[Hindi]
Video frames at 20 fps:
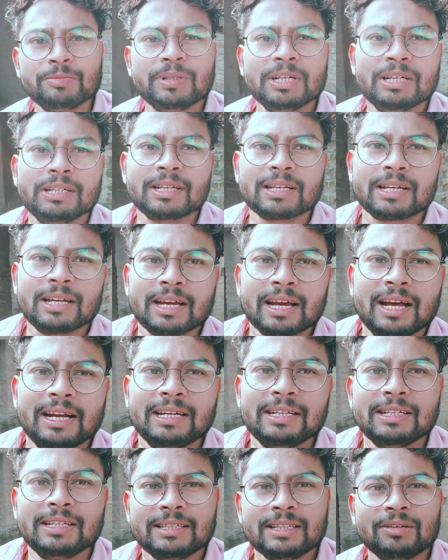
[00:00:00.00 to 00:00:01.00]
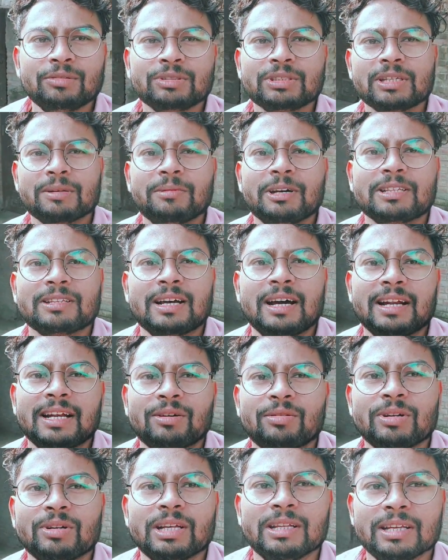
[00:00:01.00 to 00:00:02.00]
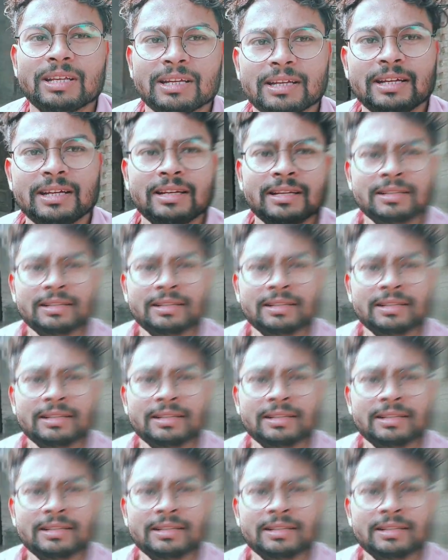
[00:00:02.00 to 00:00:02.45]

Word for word: मिनट तक लगाने देता हूँ उसके बाद खाना वाना देंगे